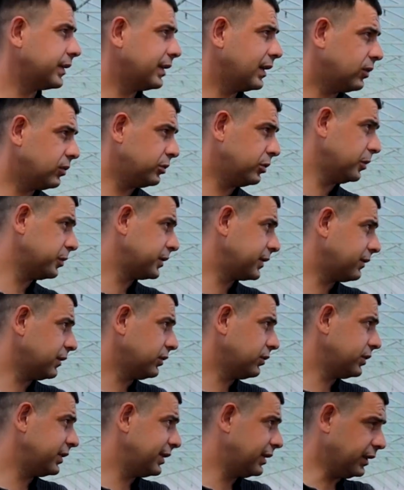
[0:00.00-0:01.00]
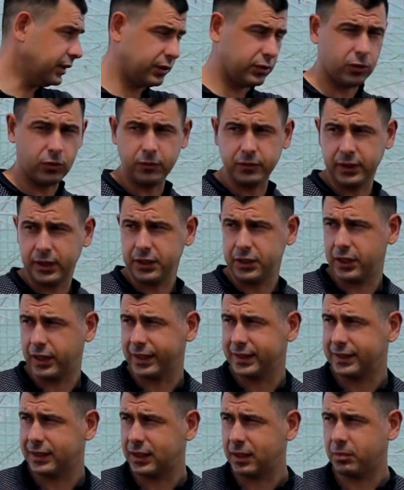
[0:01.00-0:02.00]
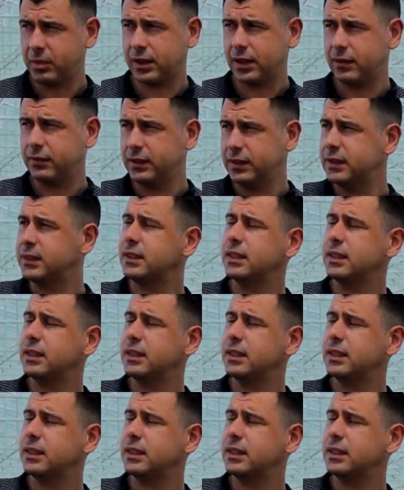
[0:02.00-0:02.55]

для удобства, то есть есть ровная часть. Это боковые